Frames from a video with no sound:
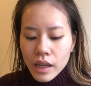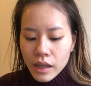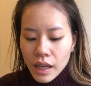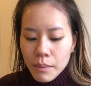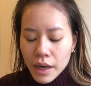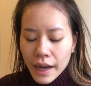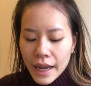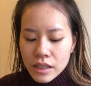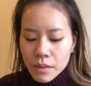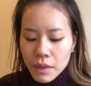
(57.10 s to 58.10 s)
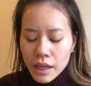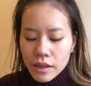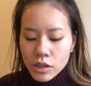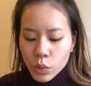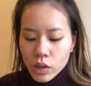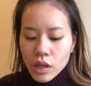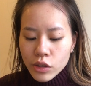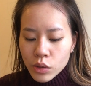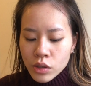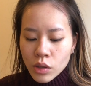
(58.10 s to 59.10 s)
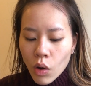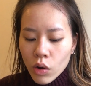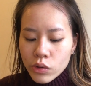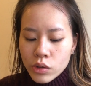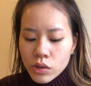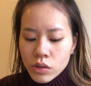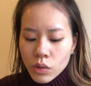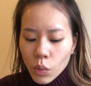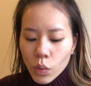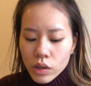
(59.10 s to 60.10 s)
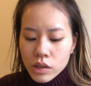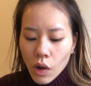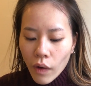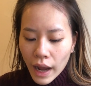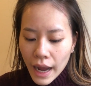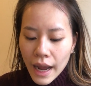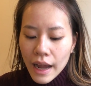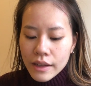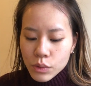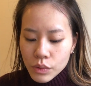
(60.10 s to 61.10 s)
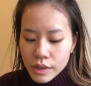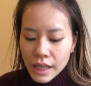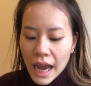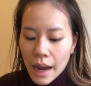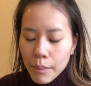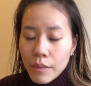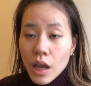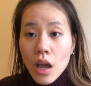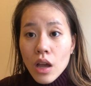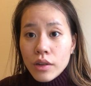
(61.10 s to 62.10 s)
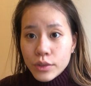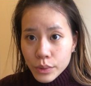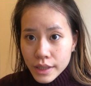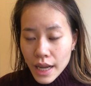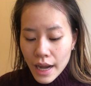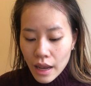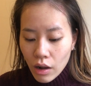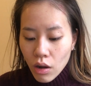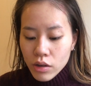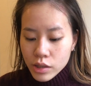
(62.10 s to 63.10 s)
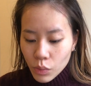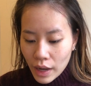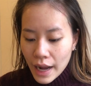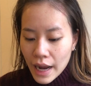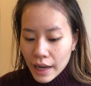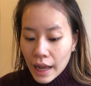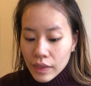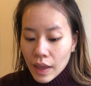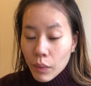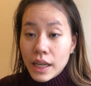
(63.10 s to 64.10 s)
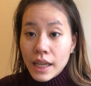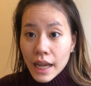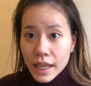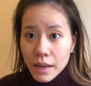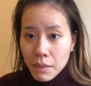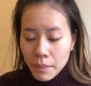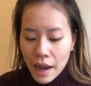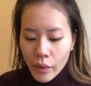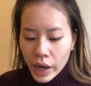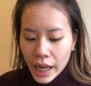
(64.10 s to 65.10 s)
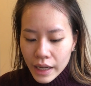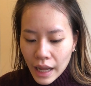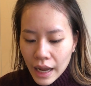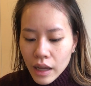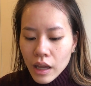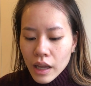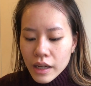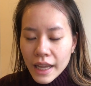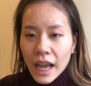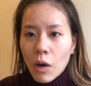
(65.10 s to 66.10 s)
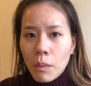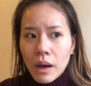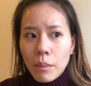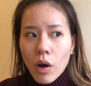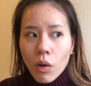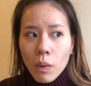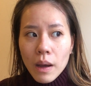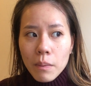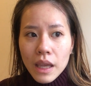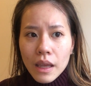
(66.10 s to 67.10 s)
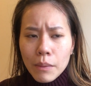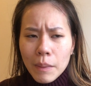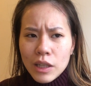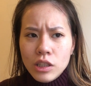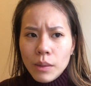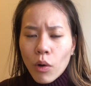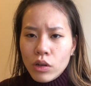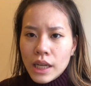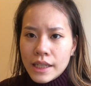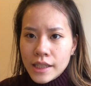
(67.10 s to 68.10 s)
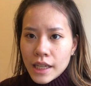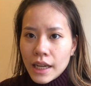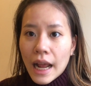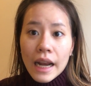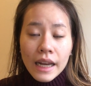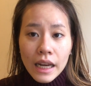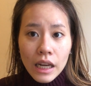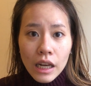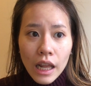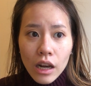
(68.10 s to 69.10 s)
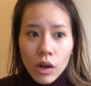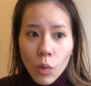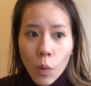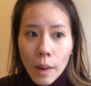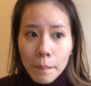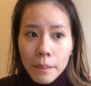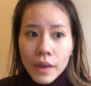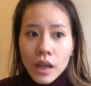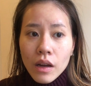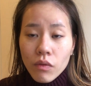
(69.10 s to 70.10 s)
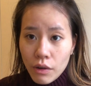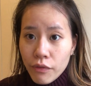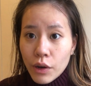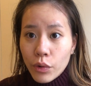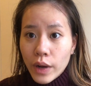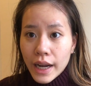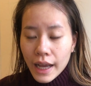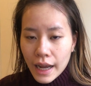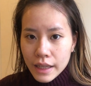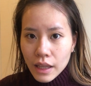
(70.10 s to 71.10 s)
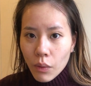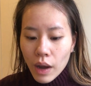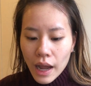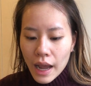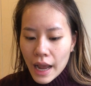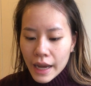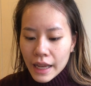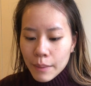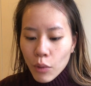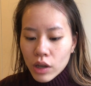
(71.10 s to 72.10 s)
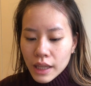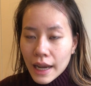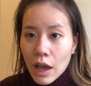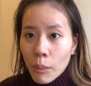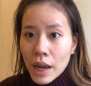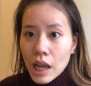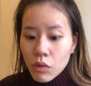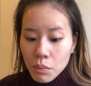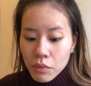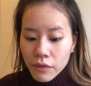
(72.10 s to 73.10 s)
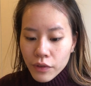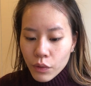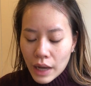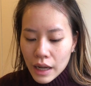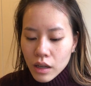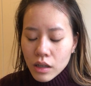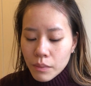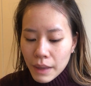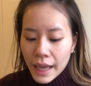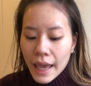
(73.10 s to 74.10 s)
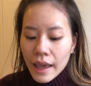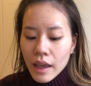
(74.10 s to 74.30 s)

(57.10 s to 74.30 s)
ที่เมืองไทยจะมี01 02 025 03 04แล้วก็05นะคะแต่ที่อังกฤษมีมากกว่านั้นนะที่เขาบอกว่ามีประมาณ16เฉดสีนะนั้นรวมรีฟิลด้วยนะคะแต่ว่าอันนี้ปกติแล้วไม่ได้รวมรีฟิลนะก็คือมีแค่